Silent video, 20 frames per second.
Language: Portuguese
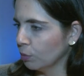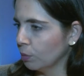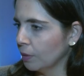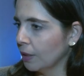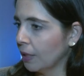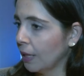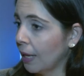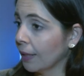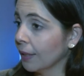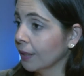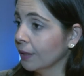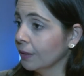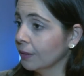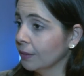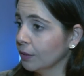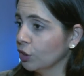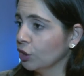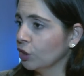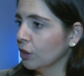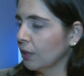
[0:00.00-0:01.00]
de banda larga que
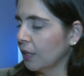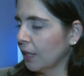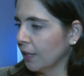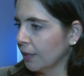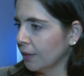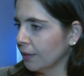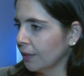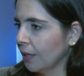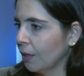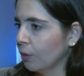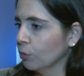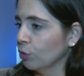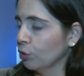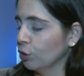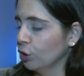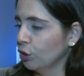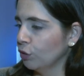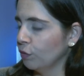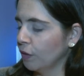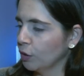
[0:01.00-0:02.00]
existe na Anatel.
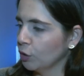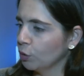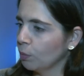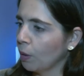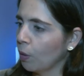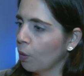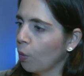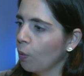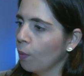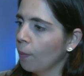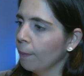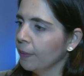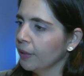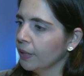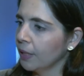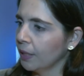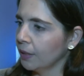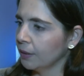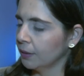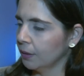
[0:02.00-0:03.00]
Então a gente fez uma
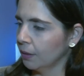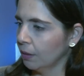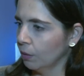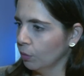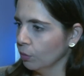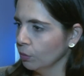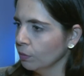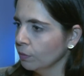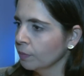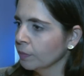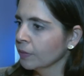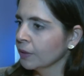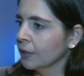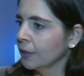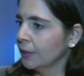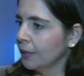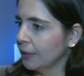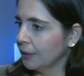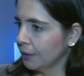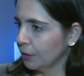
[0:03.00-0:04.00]
combinação
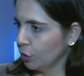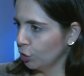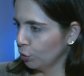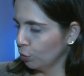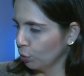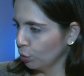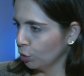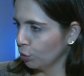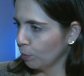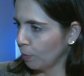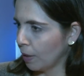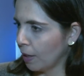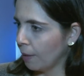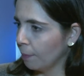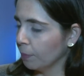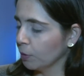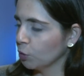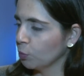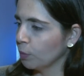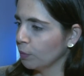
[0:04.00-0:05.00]
desses dois
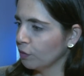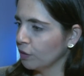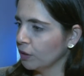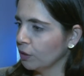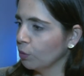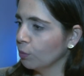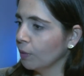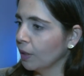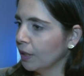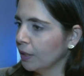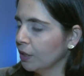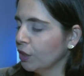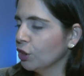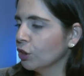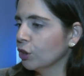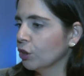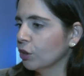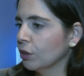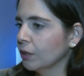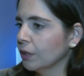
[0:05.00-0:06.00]
mapas para fazer uma
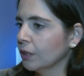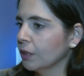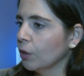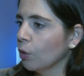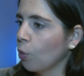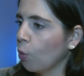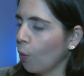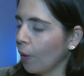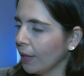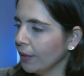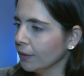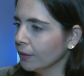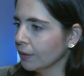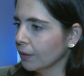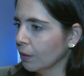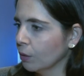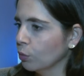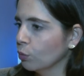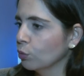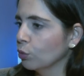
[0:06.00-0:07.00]
lista de assim, quais
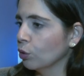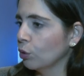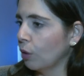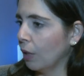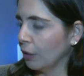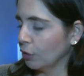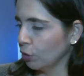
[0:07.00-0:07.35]
são os,